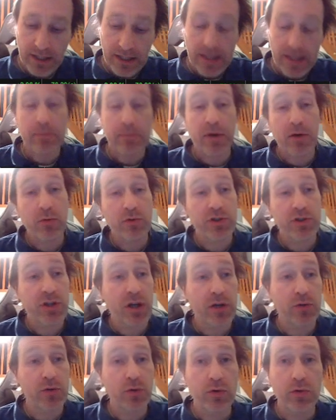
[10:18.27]
Par contre, il y aura
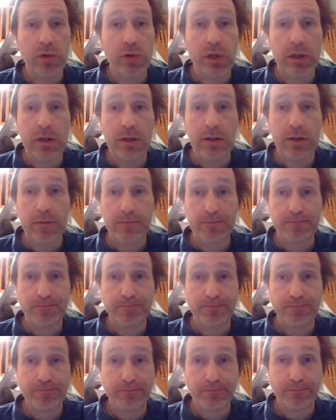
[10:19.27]
DocuSign.
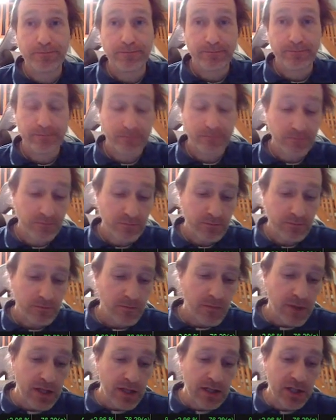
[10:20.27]

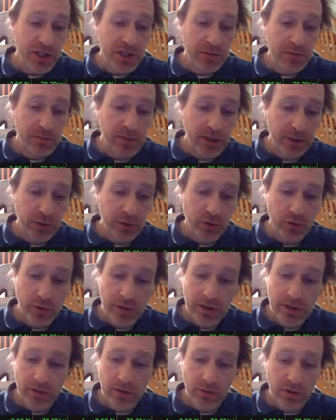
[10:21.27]
Ah, Là, j'aime bien
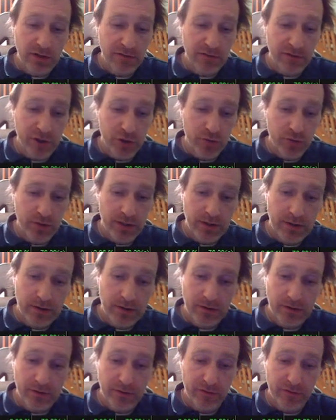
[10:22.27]
DocuSign, on l'avait joué,
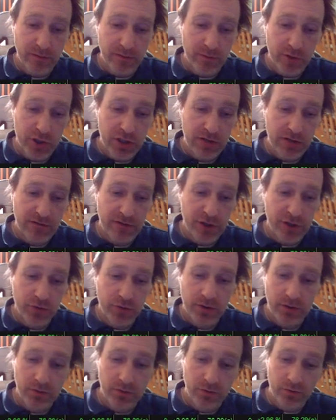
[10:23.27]
euh, moi je l'avais joué
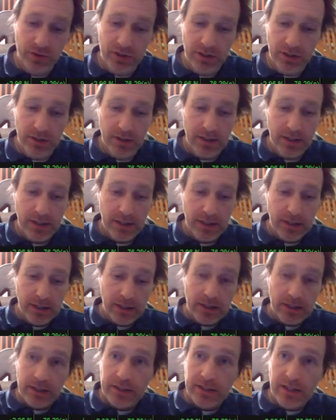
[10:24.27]
en tout cas,
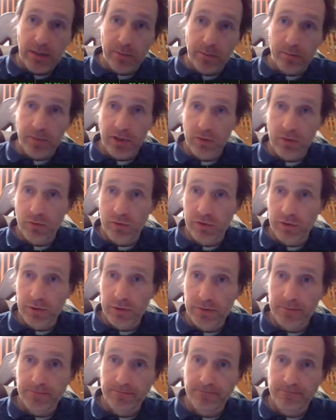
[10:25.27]
il n'y a pas longtemps.
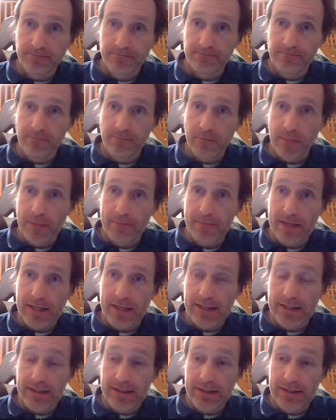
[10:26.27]

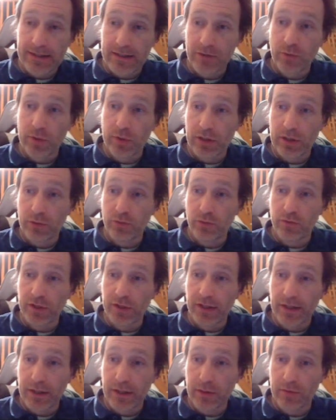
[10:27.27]
Et elle annonce à nouveau des
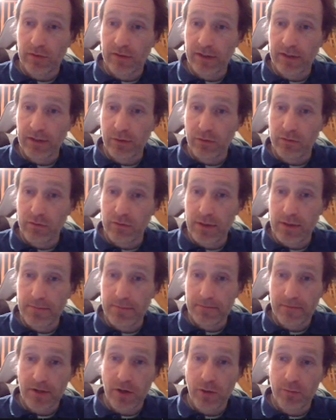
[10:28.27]
résultats et on voit
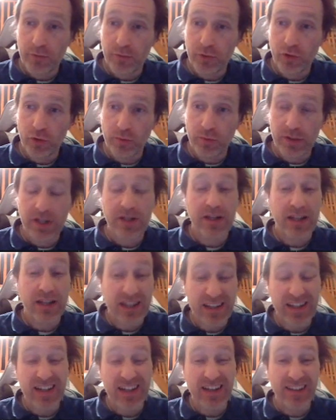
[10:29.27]
euh, plutôt bien. Et,
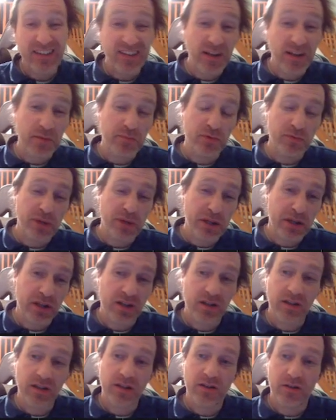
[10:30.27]
elle a été un peu
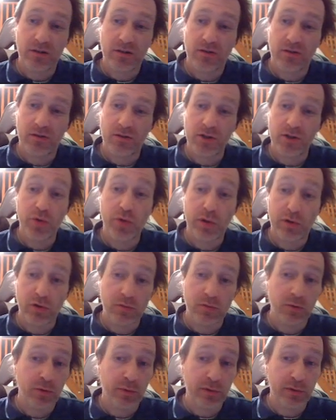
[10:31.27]
massacrée
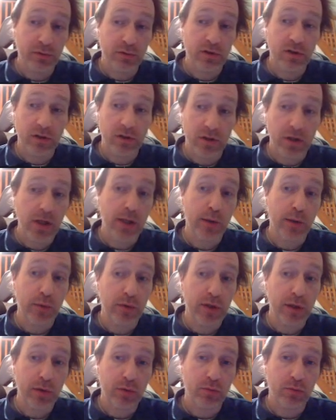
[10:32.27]
injustement, parce que les, résultats
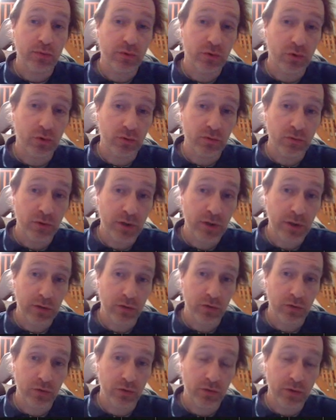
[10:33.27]
sont plutôt bons hein, sur
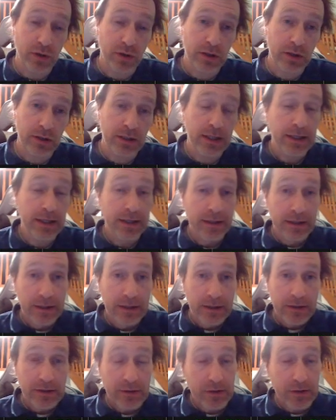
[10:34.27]
DocuSign.
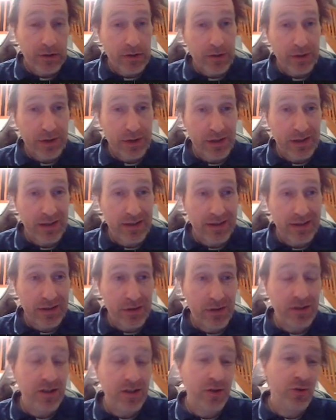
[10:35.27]
c'est la
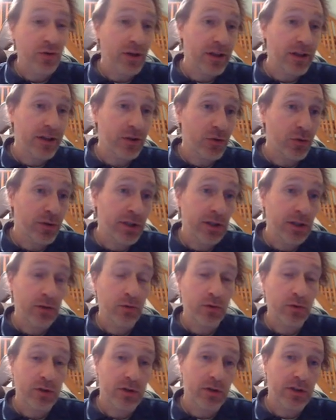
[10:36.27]
signature électronique donc,
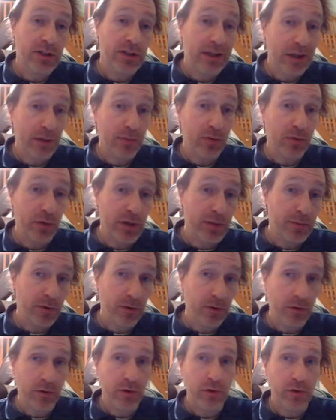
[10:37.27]
qui a explosé pendant
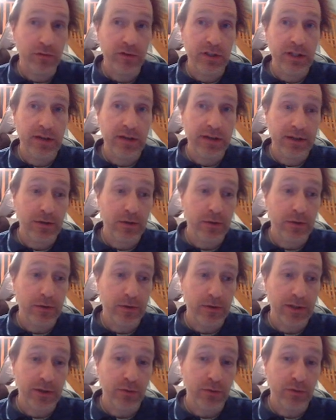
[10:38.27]
le Covid avec
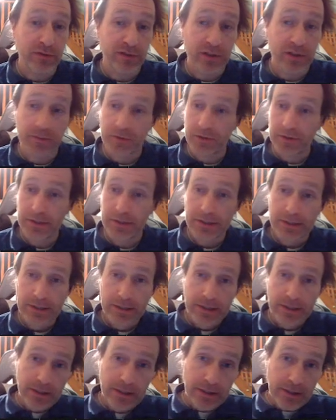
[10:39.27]
les confinements,
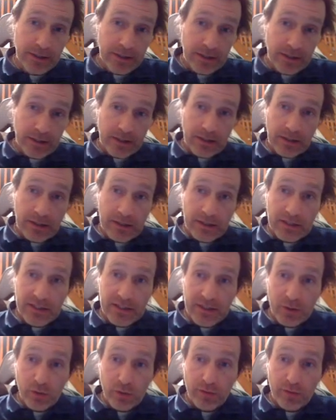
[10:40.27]
qui est
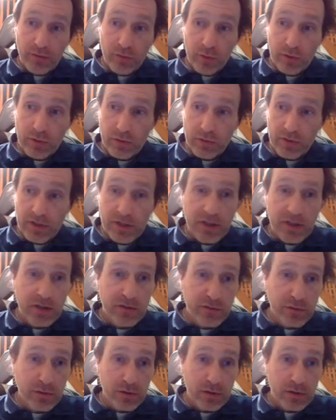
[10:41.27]
revenue sur des
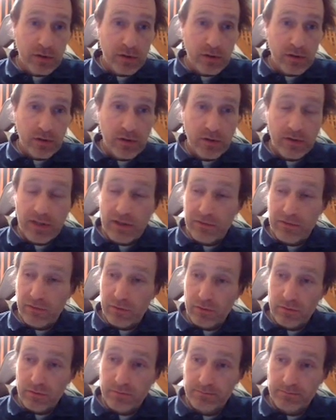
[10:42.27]
niveaux d'avant.